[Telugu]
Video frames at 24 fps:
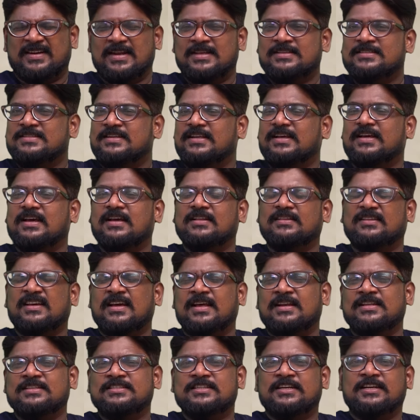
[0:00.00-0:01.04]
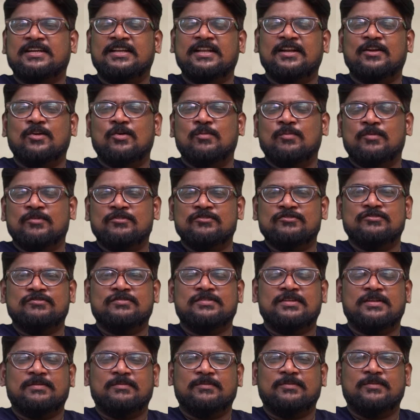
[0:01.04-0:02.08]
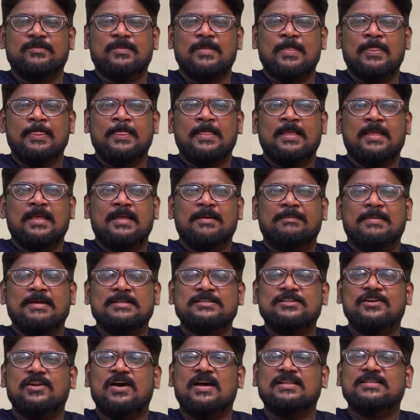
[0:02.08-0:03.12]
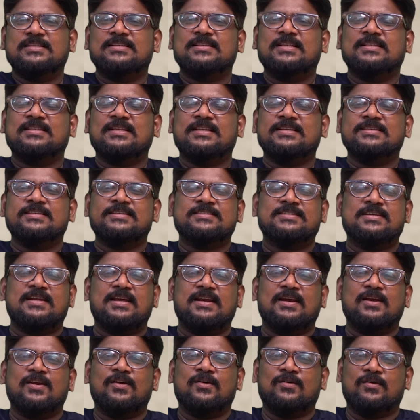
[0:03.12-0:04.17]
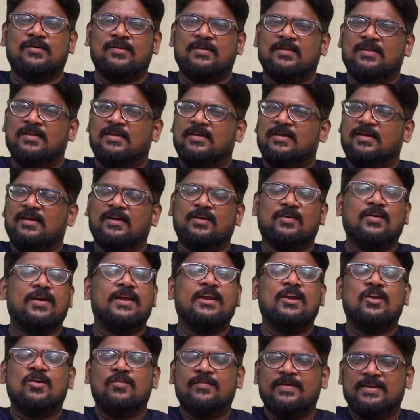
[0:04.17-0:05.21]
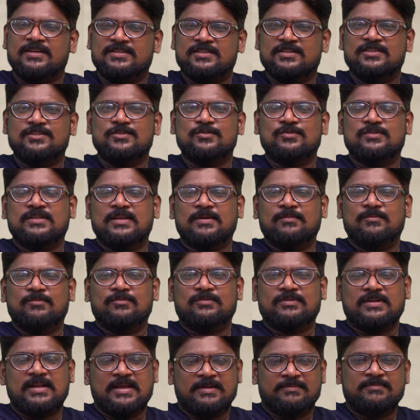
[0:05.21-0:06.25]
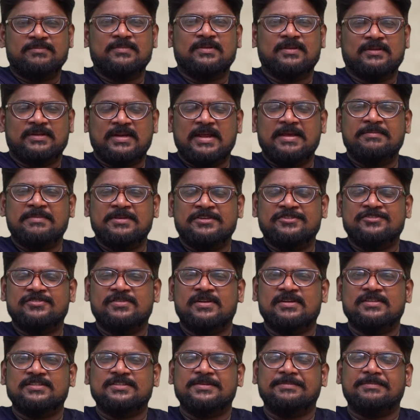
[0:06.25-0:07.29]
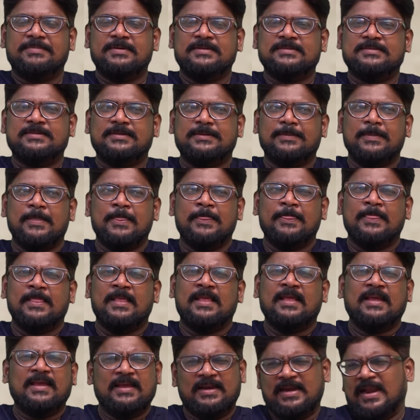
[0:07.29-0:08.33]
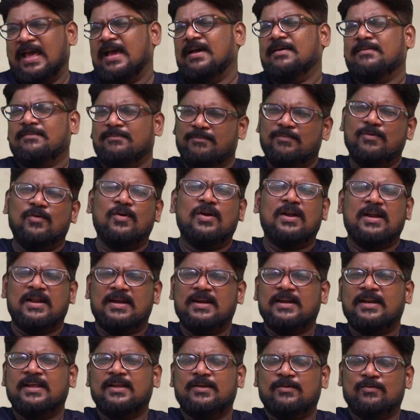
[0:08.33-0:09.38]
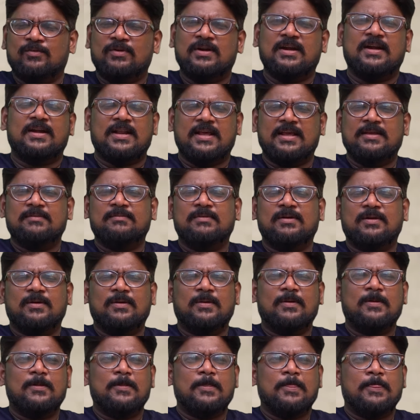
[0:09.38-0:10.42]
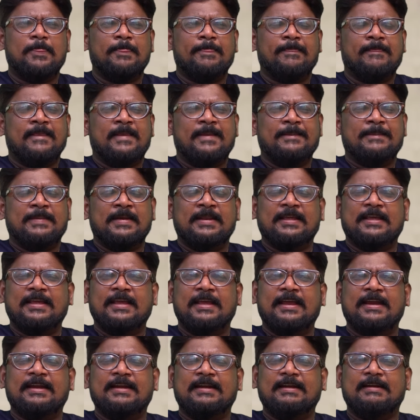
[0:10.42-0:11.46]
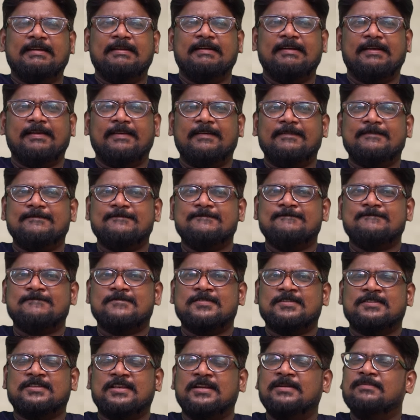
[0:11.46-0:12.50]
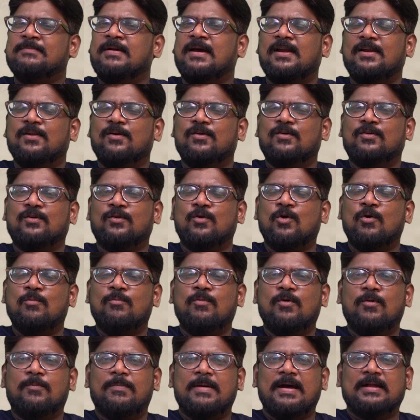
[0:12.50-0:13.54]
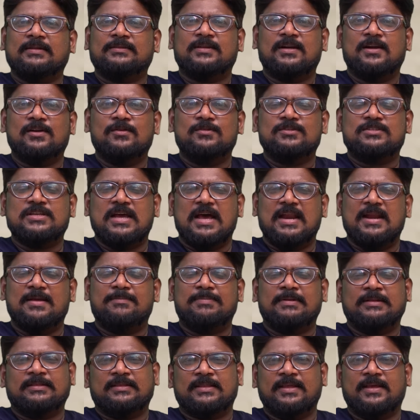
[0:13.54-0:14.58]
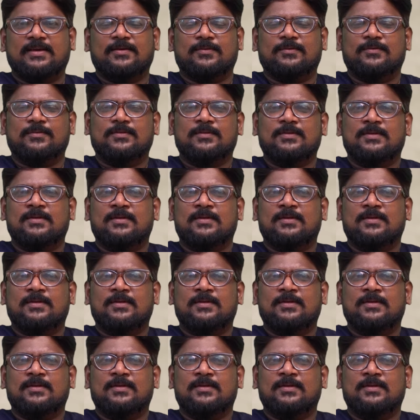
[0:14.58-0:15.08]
రజనీకాంత్ గారి చిట్టి రోబోన్ చూసాము మధ్యలో ఆదిత్య త్రీ సిక్స్ నైన్లో ఒక ఇన్నోవేషన్ చూసాము టైం టైం మిషన్ అని చెప్పేసి ఇలా బోల్డ్ అన్నీ ఉండే టైంలో మనకి ఏంటంటే సినిమాలో రోబో పాత్రలు చాలా ప్రత్యేకం